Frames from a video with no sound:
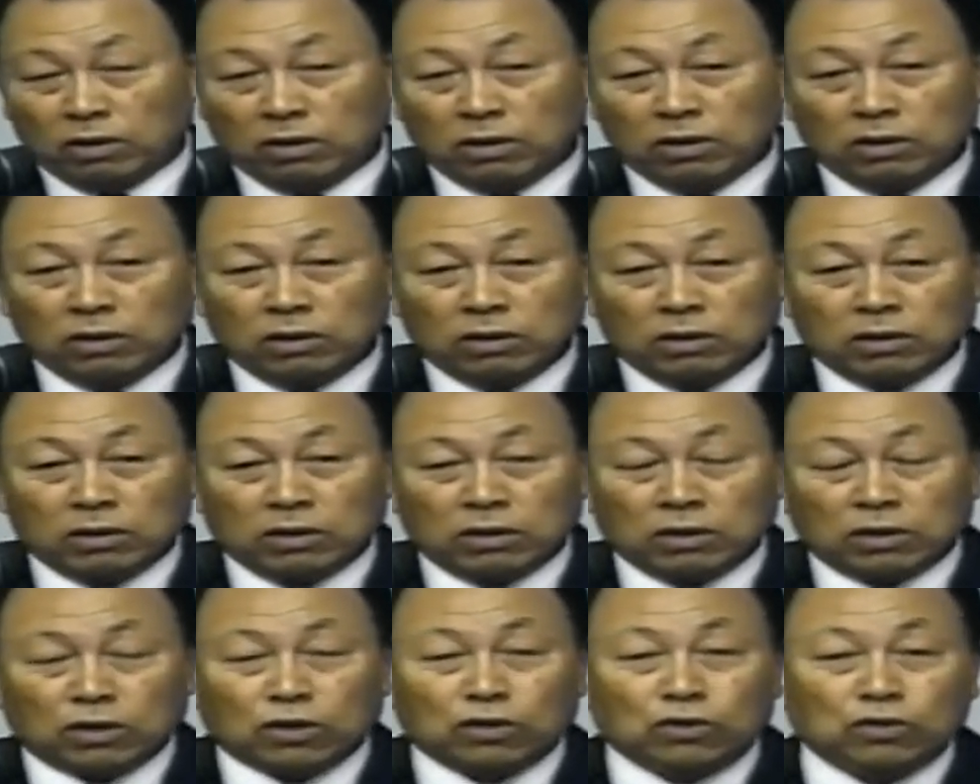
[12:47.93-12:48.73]
那
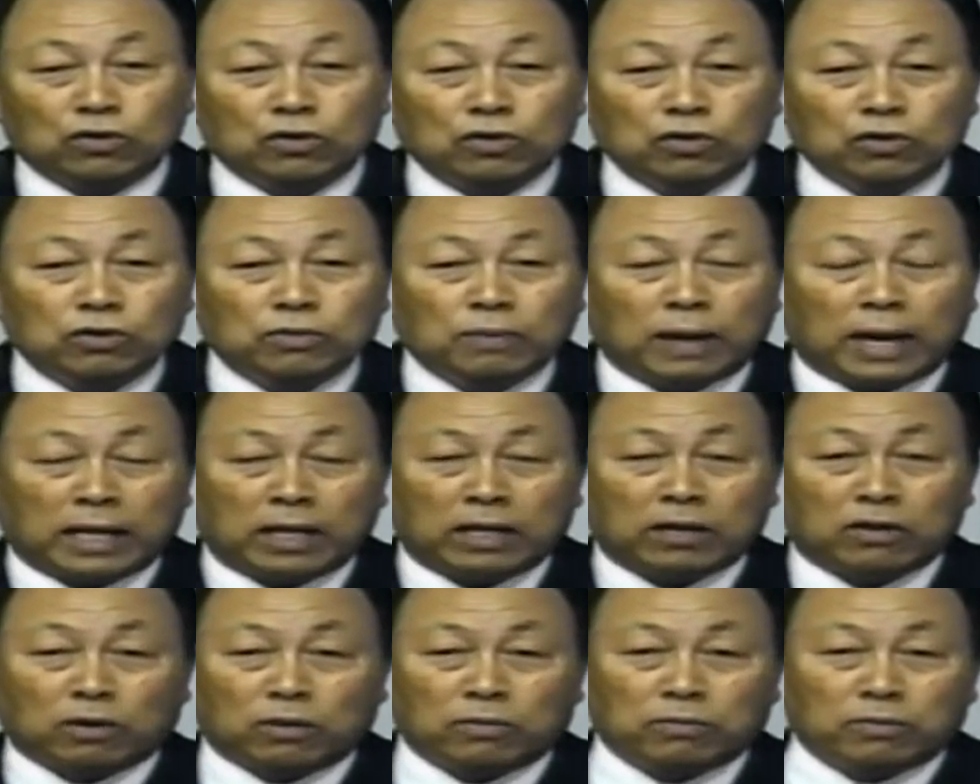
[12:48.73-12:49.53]
么
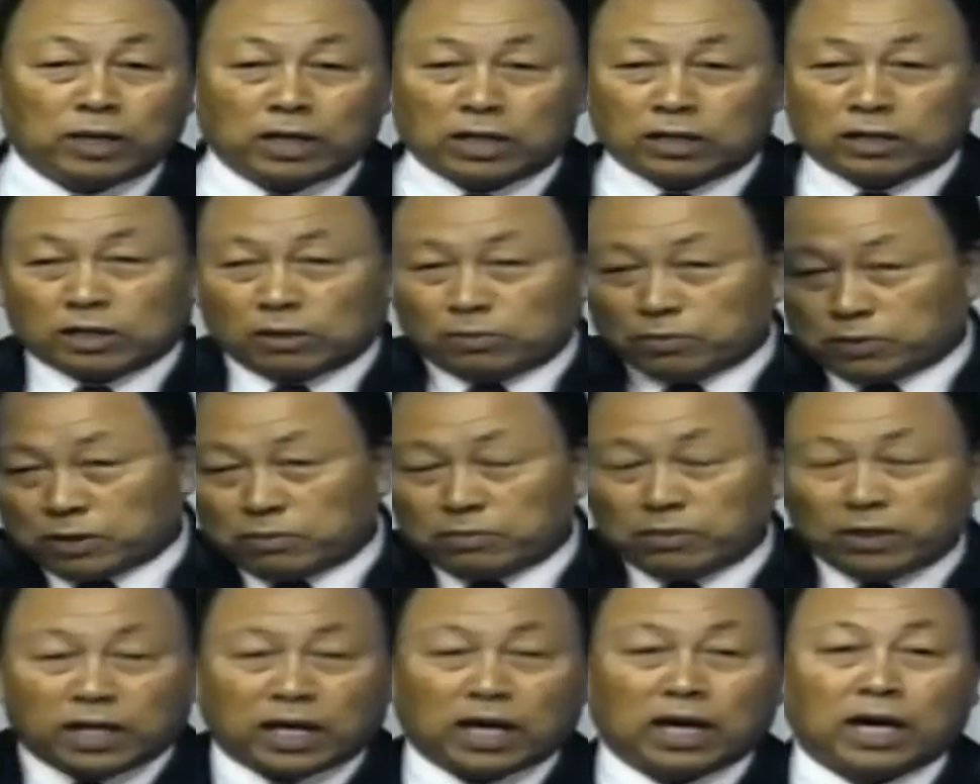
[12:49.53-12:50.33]
我穿的
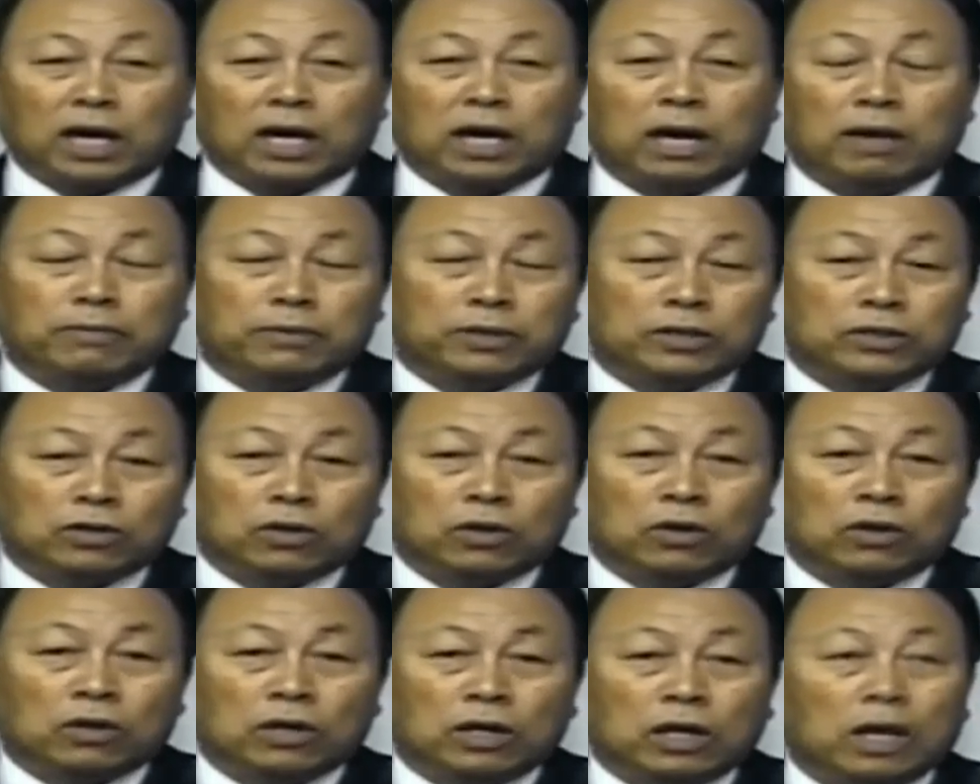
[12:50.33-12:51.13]
特别漂
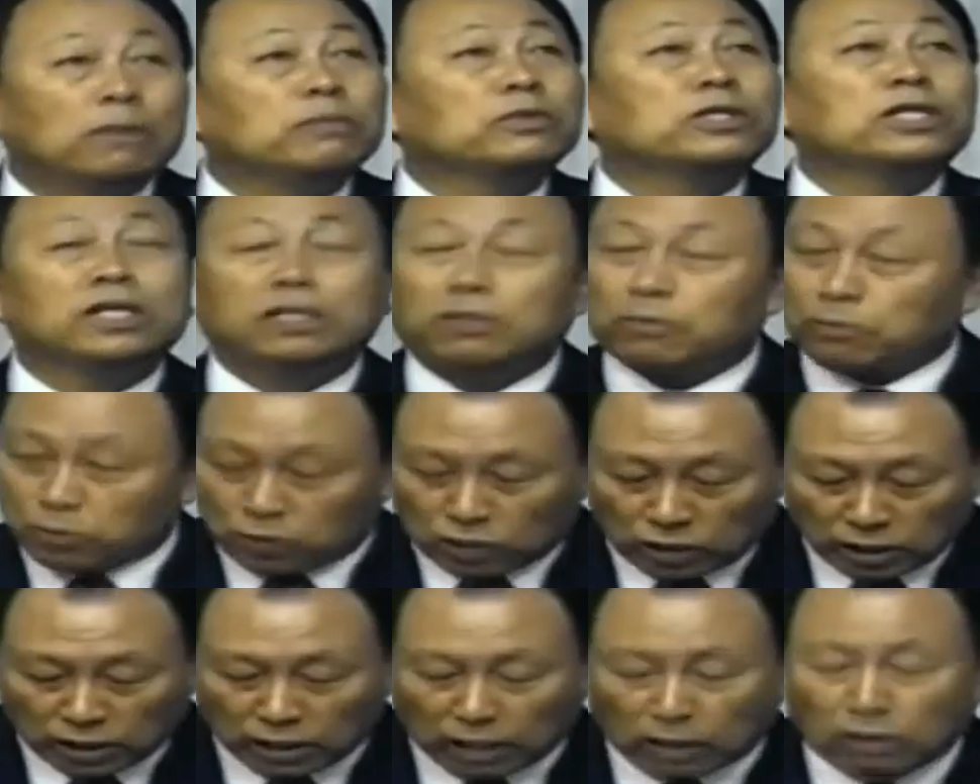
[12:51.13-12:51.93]
亮，我穿的特
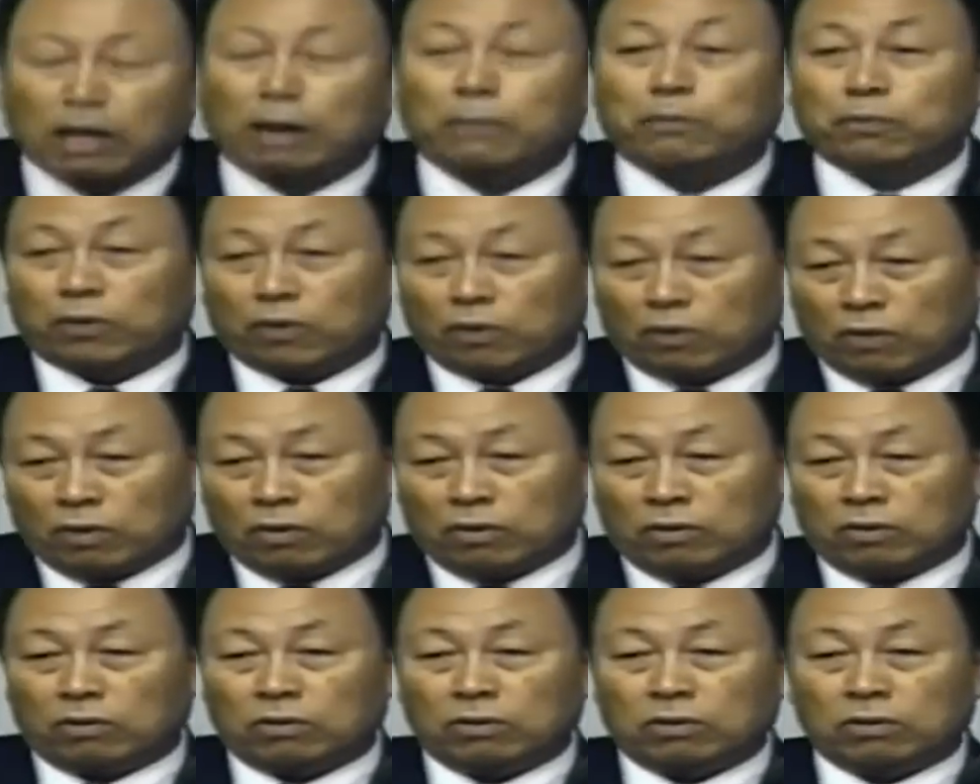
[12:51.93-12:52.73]
别的端正
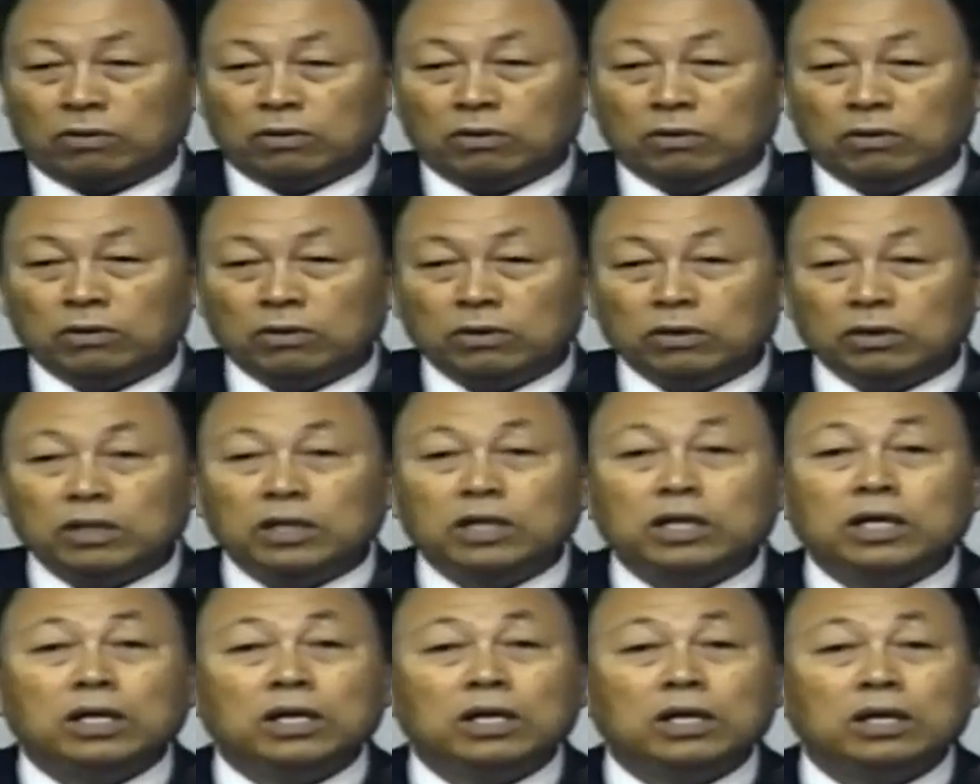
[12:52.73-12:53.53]
的时候，
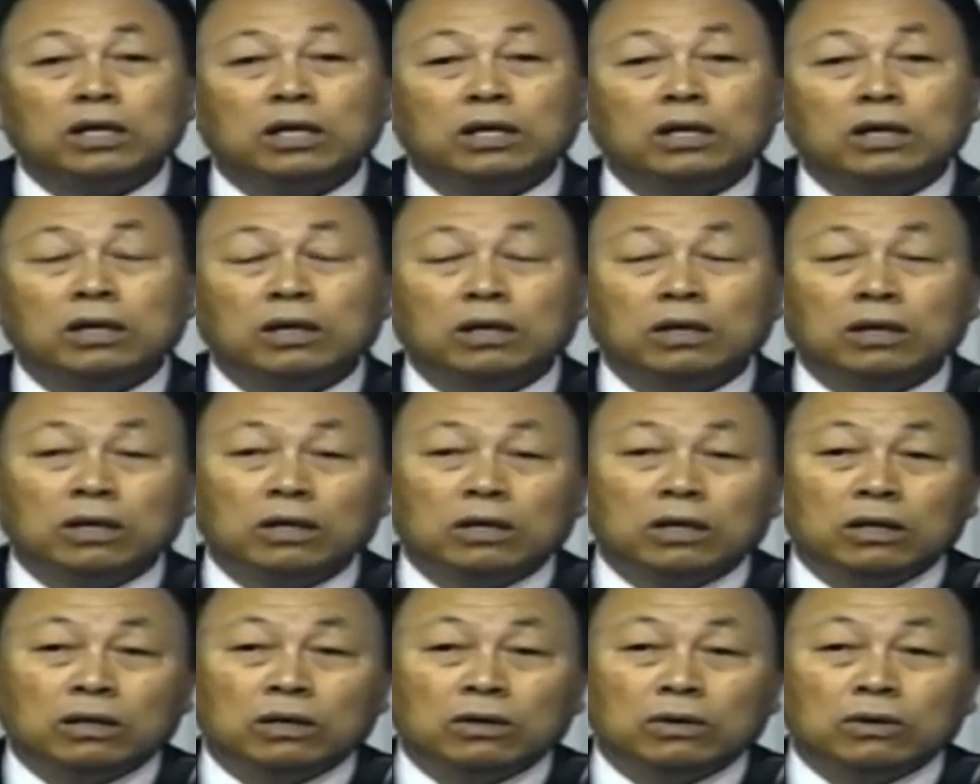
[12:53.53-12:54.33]
人家都
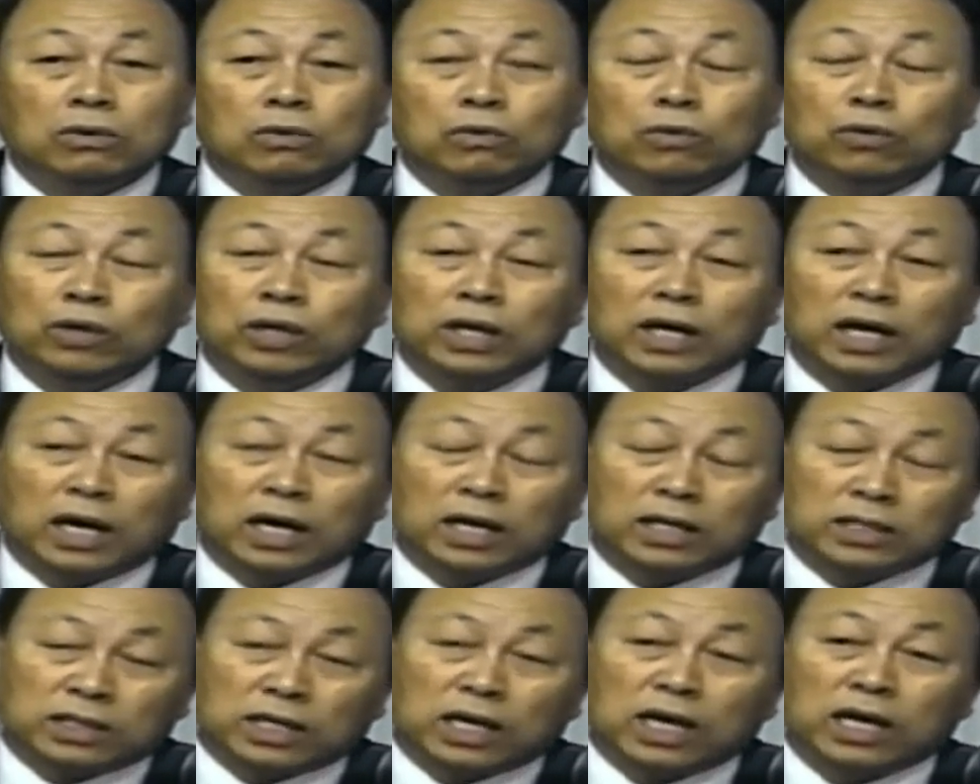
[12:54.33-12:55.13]

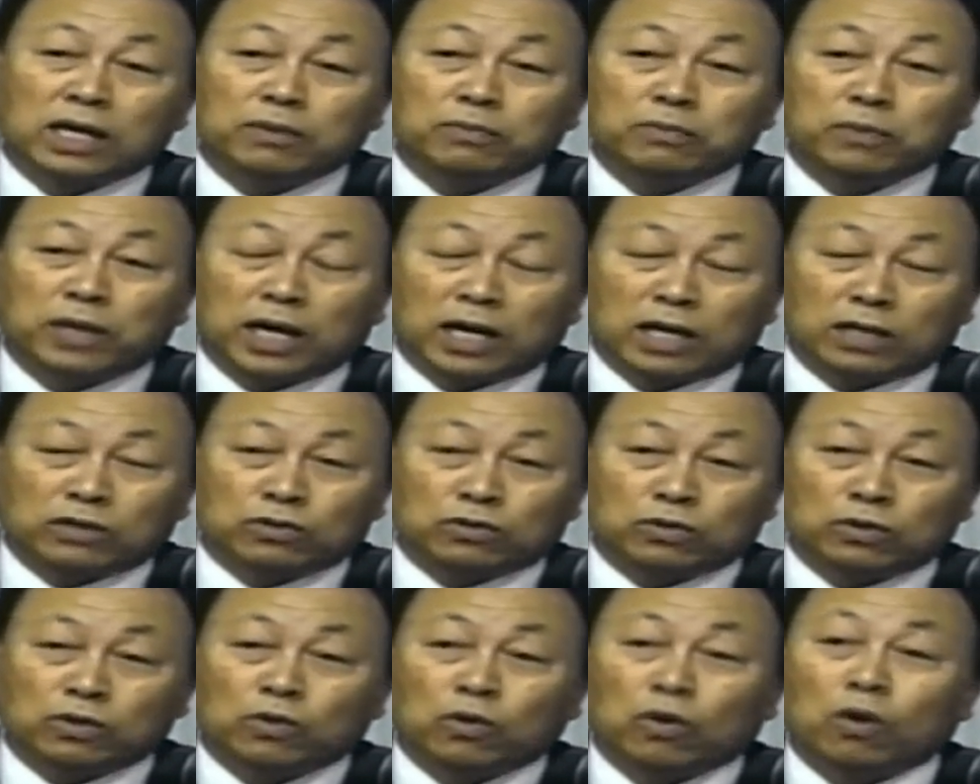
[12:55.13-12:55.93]
开始看我的脸
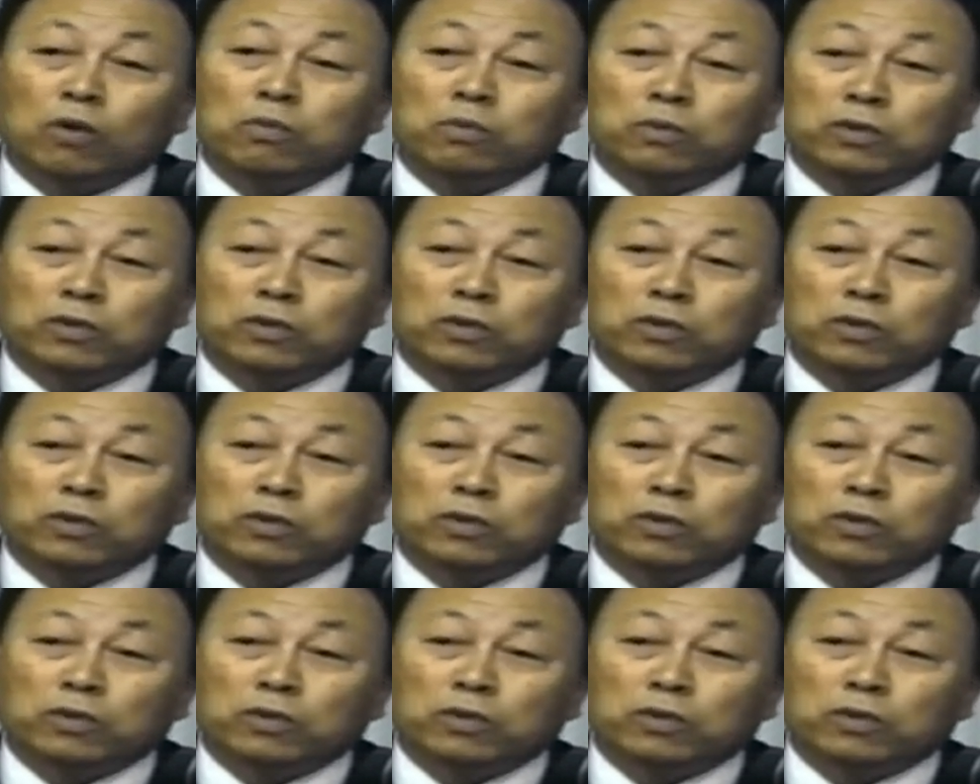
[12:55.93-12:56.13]
色；，